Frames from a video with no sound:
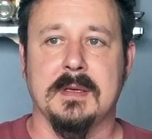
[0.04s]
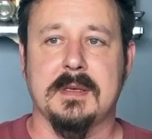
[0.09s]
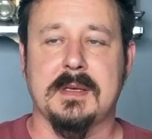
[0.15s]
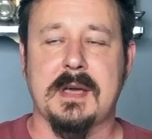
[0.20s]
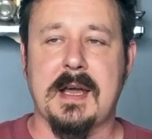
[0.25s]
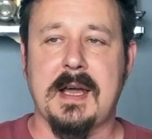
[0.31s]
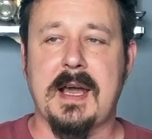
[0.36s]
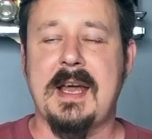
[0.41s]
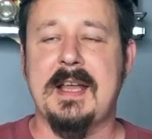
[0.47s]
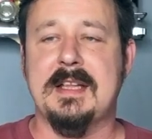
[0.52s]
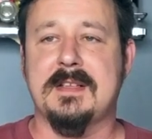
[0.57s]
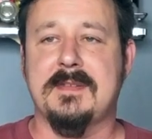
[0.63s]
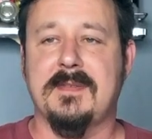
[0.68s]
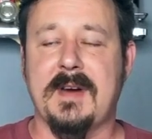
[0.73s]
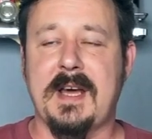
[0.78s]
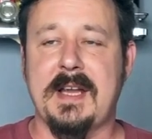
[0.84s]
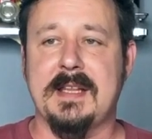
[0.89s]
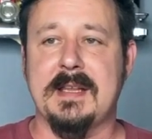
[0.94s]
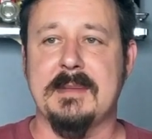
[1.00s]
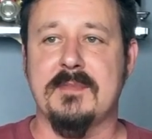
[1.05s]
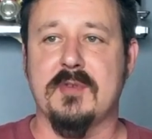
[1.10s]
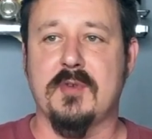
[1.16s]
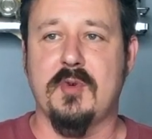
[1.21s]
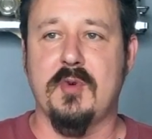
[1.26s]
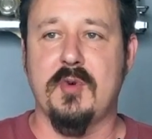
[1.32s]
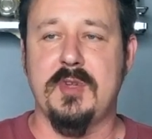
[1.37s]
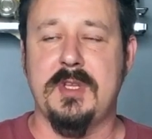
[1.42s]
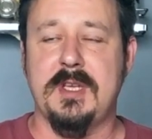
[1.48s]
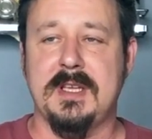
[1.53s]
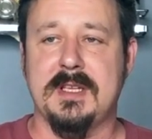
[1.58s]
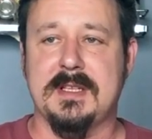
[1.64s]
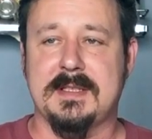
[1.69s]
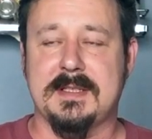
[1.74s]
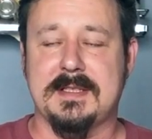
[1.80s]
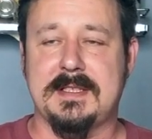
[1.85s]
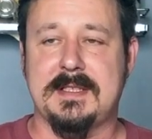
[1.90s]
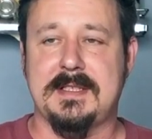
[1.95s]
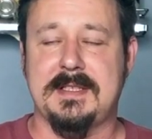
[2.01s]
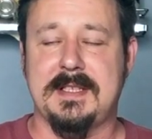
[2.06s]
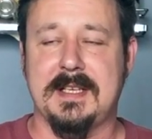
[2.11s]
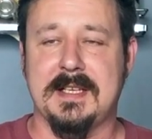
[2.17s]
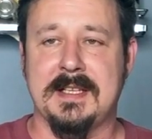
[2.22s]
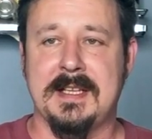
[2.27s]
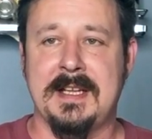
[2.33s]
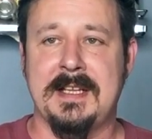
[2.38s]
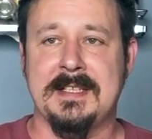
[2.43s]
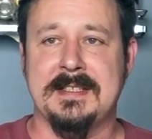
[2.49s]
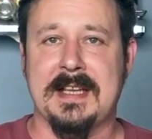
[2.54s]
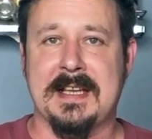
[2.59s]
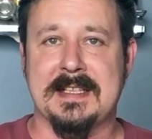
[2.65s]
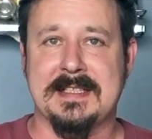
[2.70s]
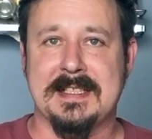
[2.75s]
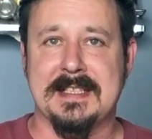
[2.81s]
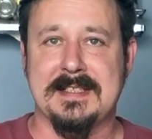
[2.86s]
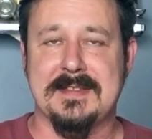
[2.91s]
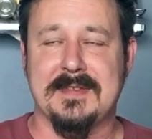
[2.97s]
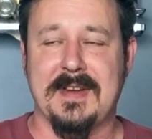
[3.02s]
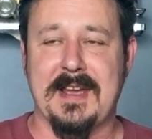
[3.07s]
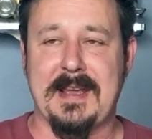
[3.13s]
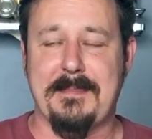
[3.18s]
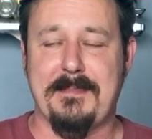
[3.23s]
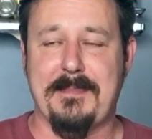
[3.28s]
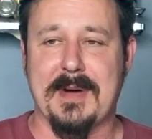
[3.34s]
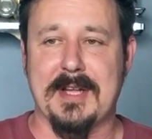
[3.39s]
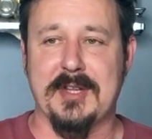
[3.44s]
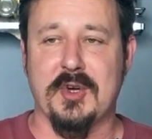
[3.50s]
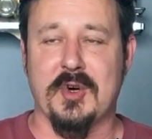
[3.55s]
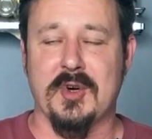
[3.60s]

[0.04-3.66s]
Какая тварь там гудит сигнализацией своей под